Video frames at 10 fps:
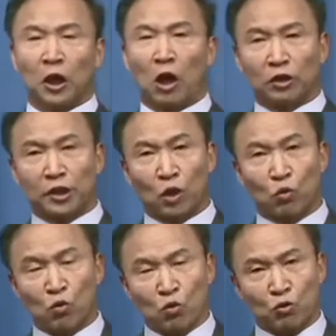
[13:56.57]
考这个
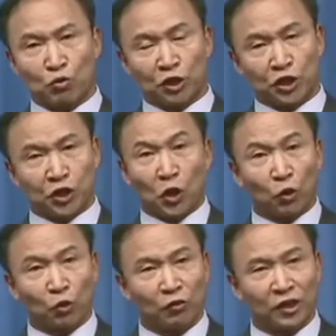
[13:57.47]
工具的效
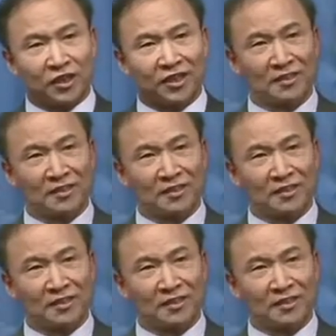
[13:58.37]
用问题。